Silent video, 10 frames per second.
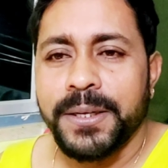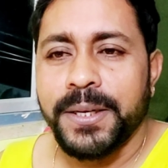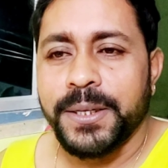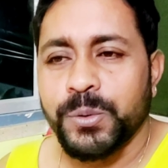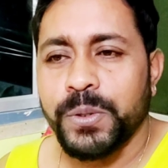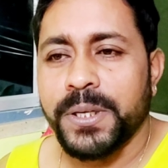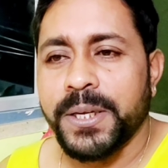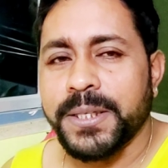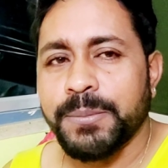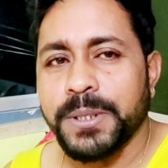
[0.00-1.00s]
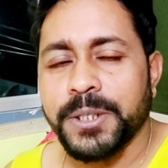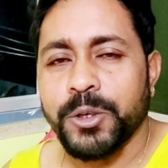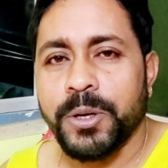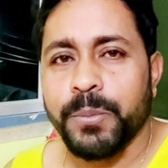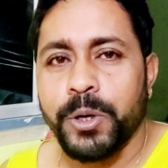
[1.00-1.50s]
নেক্সট উইকে এক্সাম শেষ
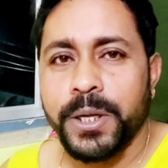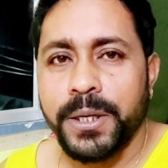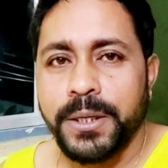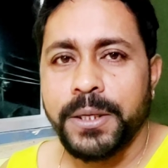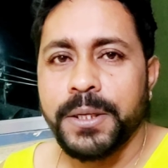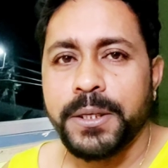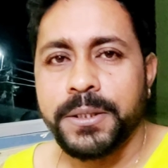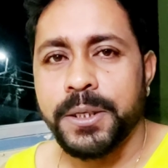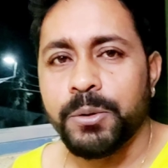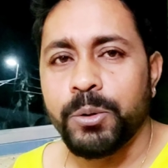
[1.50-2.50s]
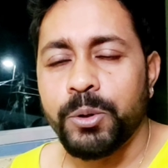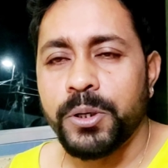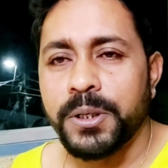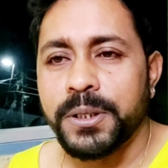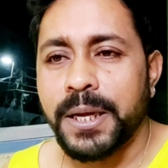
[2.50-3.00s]
হওয়ার পরে সেগুলোর
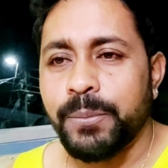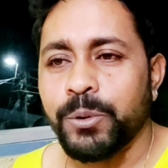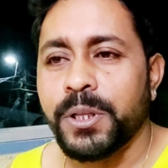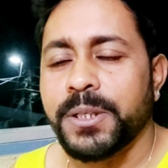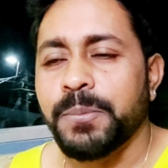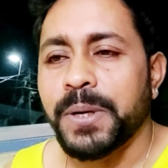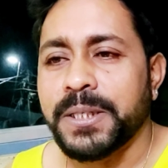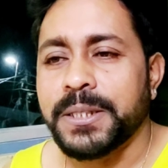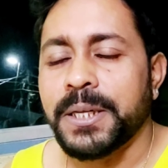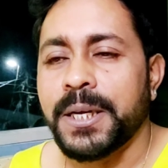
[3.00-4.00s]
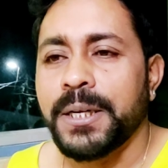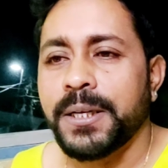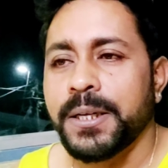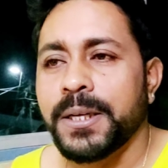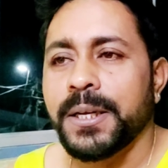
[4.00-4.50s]
তার মধ্যে আছে পাস্তা
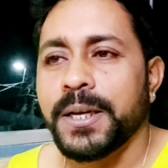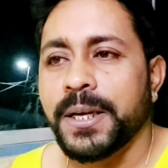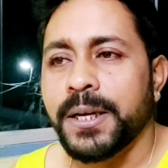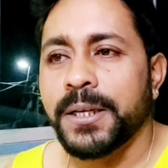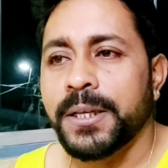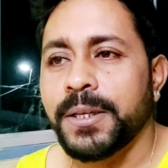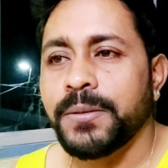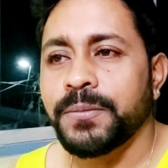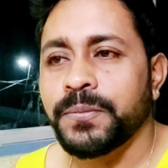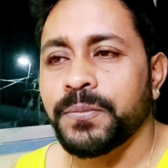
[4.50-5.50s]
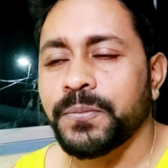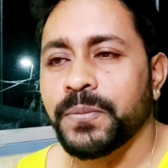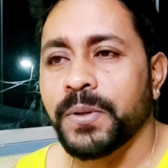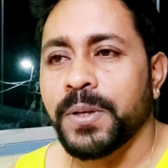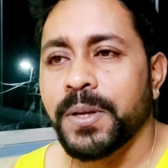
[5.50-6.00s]
আর কি
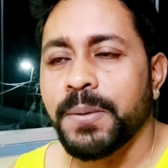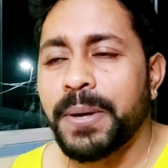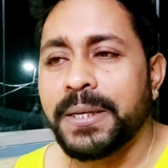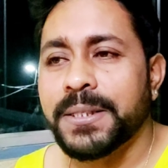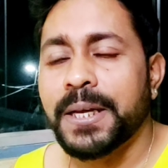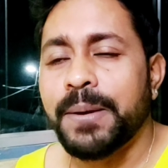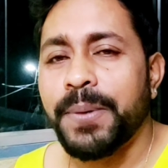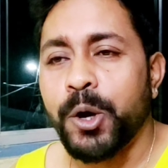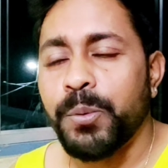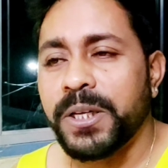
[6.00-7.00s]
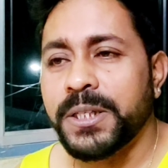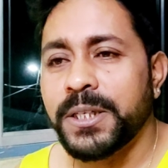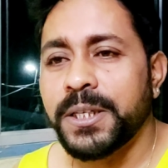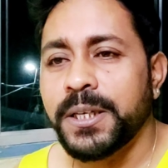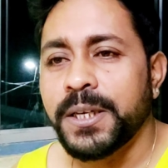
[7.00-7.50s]
পাস্তা
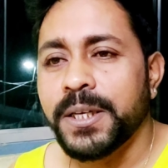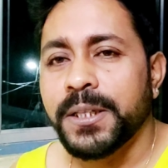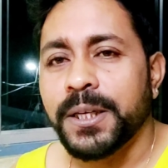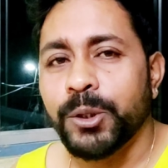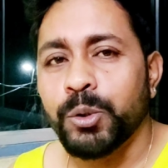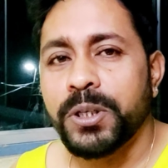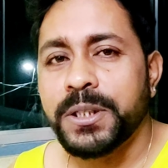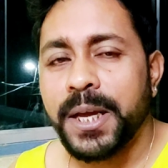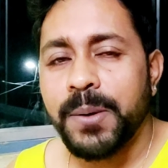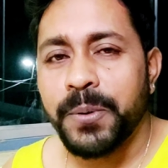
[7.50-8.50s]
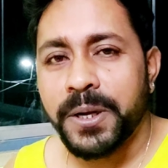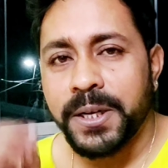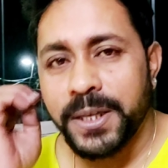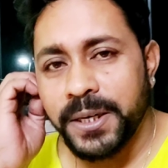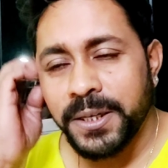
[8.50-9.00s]
পাওভাজি তন্দুরি স্টাইল
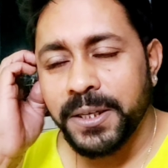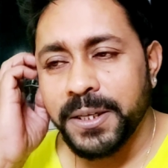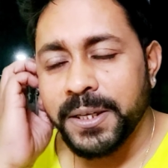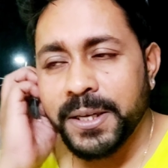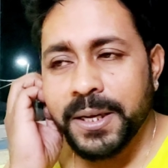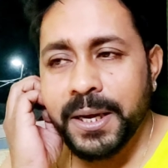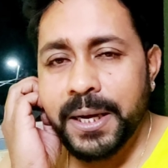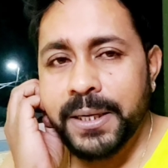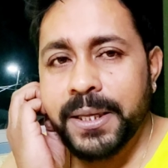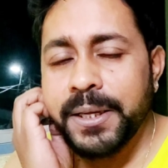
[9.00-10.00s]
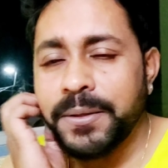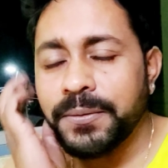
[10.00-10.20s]
পনির আর কি